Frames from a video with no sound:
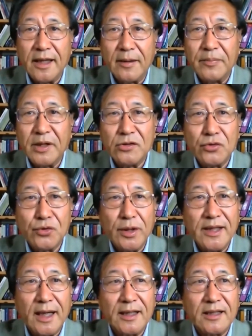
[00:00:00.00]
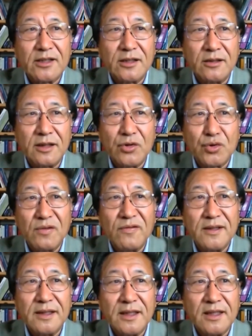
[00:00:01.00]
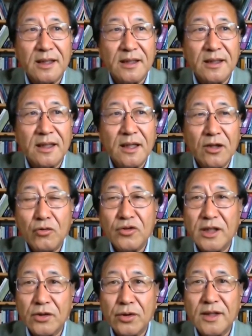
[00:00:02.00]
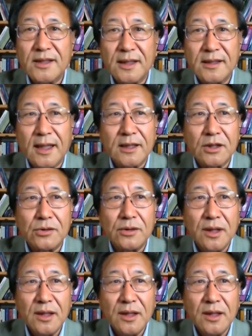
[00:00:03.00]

两边都是悬崖的时候，你双方在这上互相推搡打斗，